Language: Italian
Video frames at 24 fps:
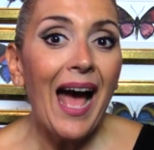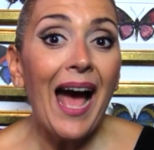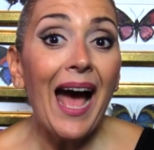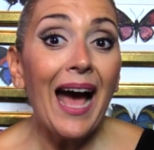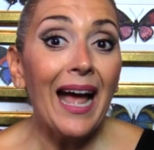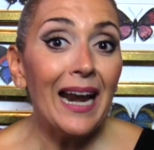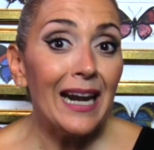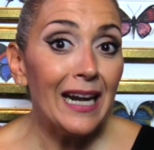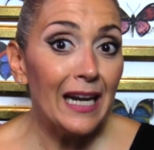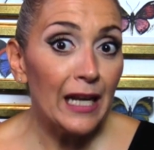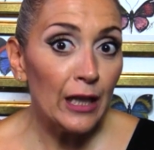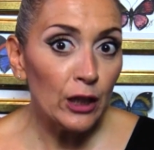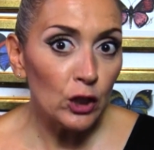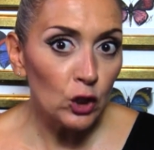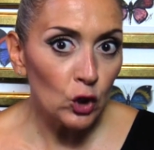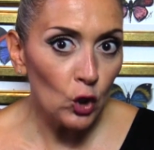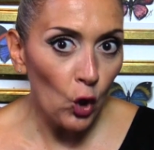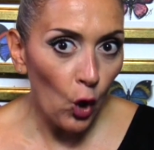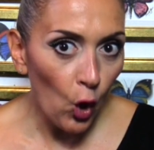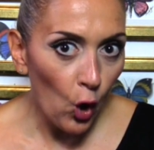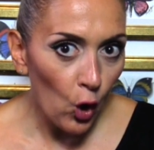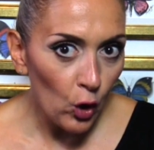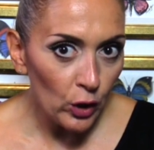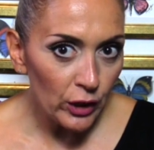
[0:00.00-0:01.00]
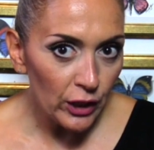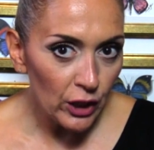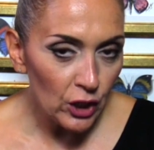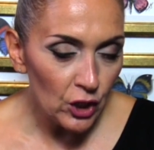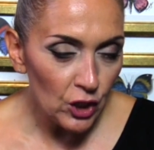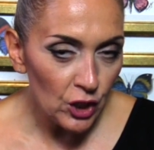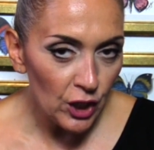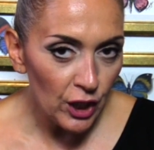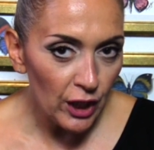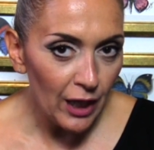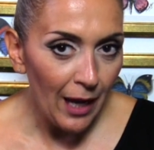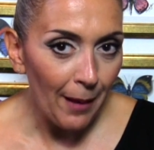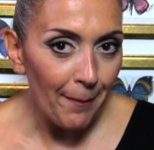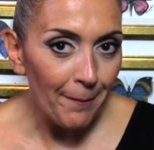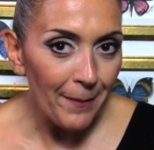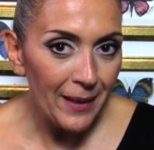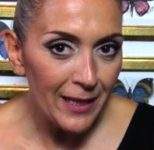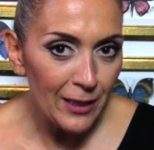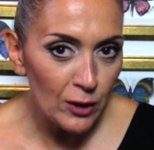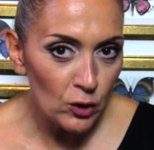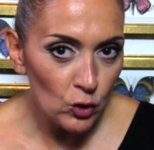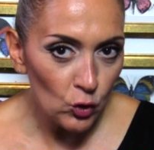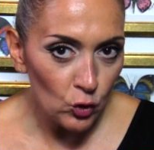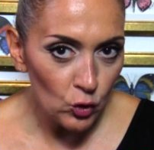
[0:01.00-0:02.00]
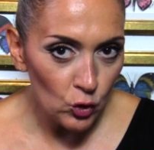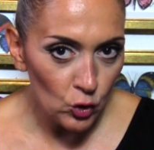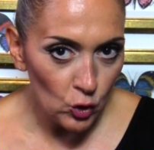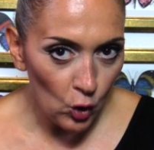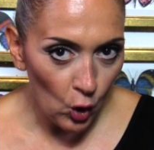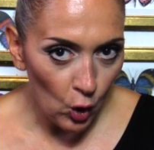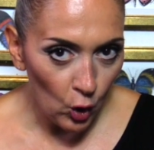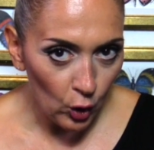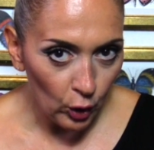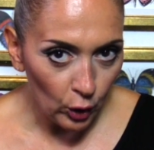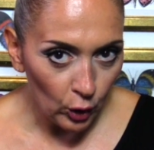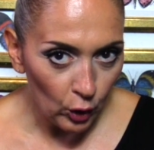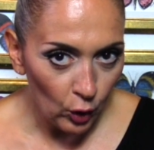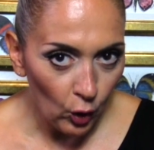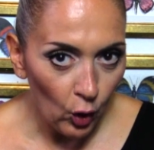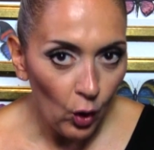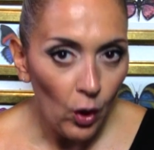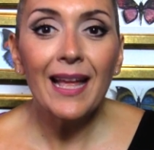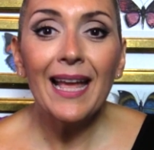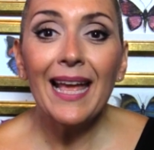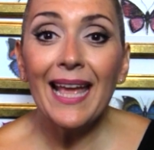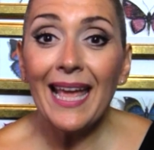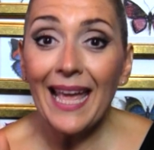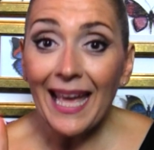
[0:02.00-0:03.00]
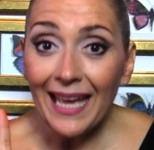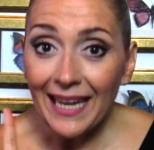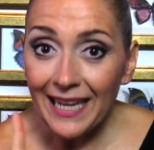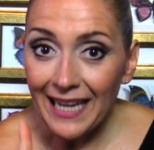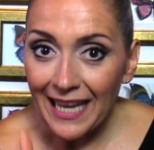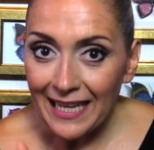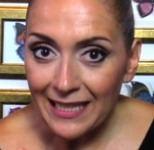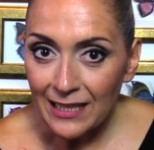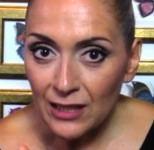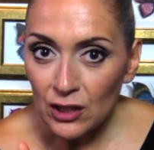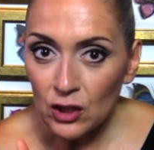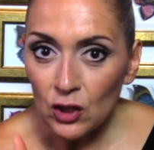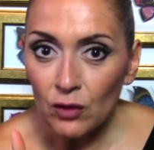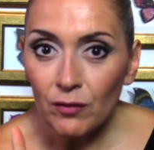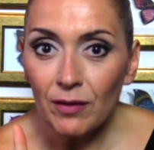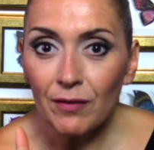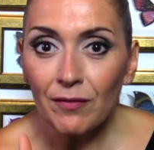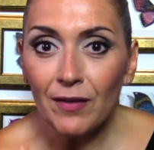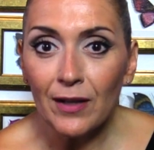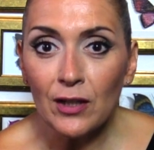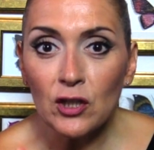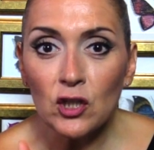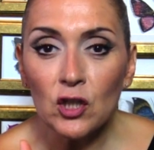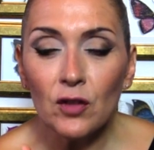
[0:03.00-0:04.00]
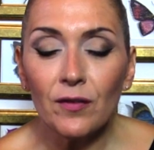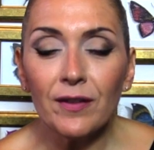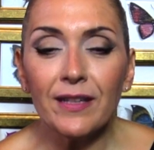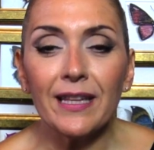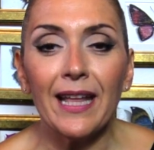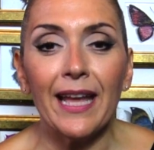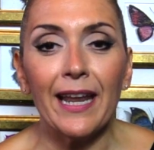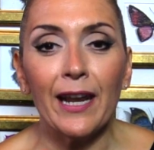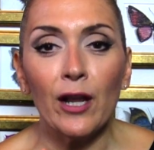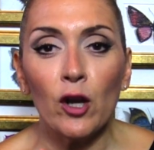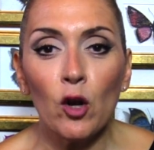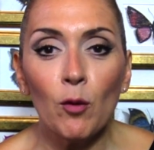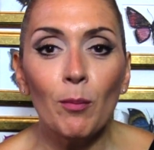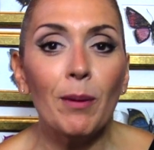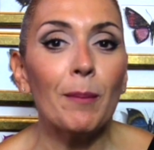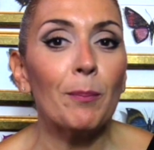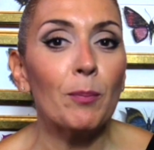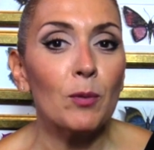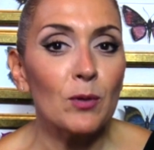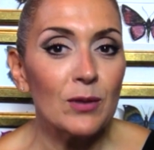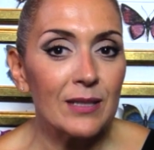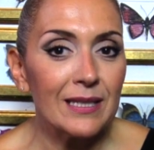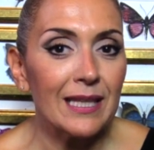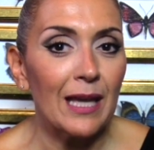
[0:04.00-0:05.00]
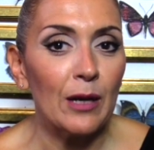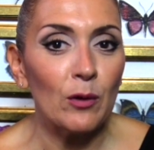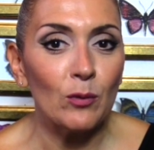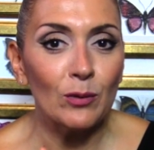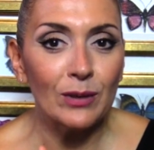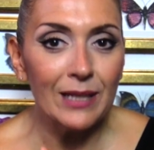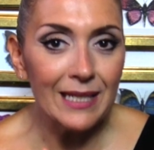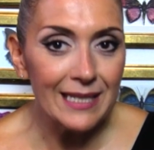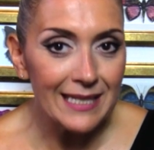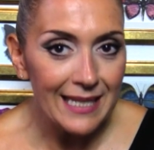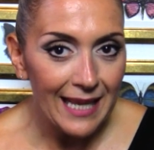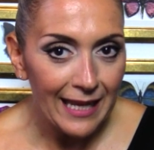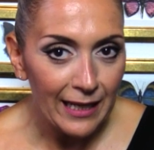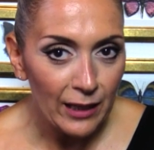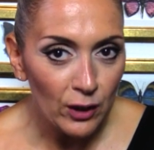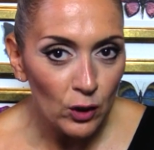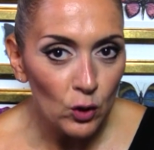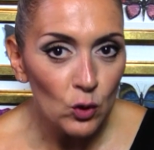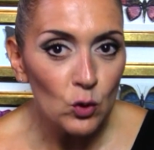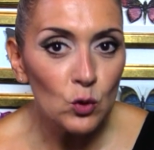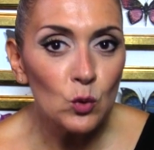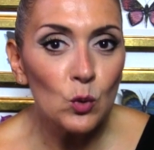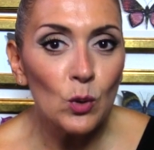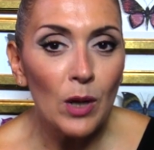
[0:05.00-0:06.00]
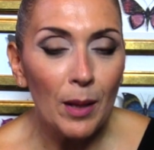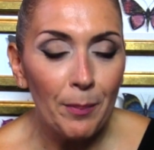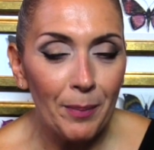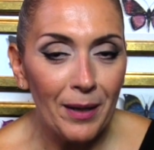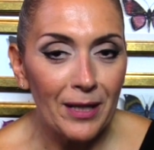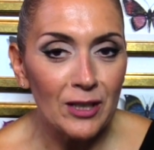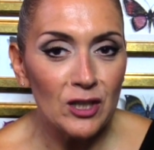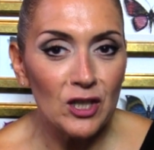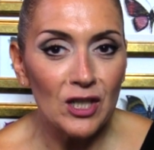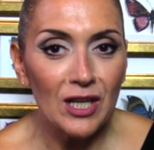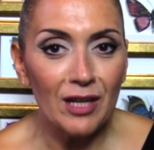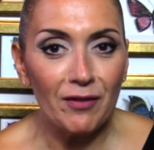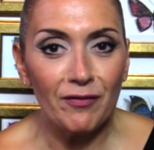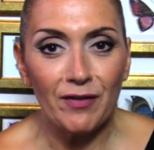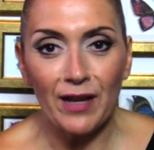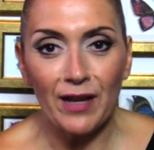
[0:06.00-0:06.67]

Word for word: alle 12 a mezzogiorno e adesso vi faccio vedere come postare un disegno sulla pagina